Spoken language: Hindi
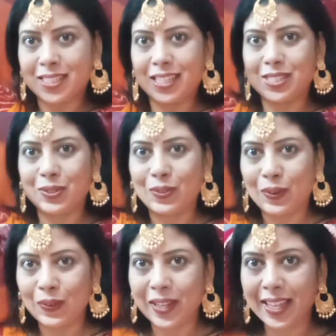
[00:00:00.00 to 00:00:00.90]
इस तरह से
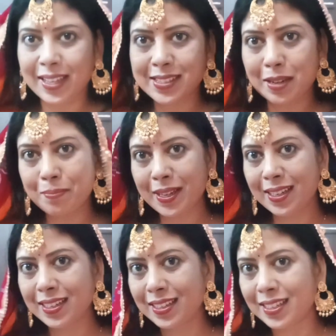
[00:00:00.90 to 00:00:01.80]
ओढ़ लोगे ये सर पे
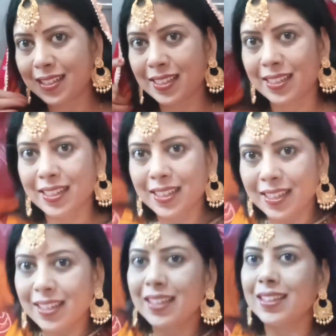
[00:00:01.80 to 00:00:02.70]

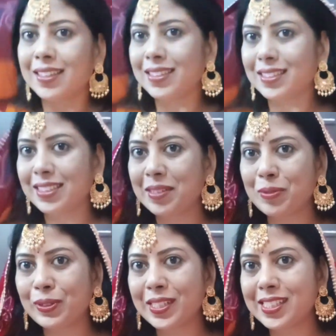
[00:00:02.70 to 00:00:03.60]
तो ये
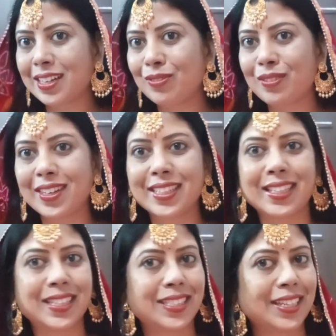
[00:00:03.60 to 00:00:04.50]
बहुत अच्छा लुक
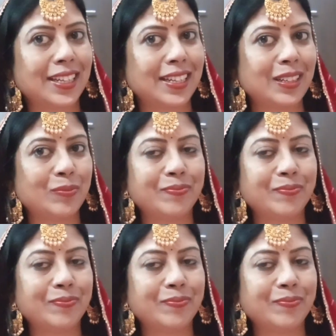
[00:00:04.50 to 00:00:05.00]
लगता है इस तरह से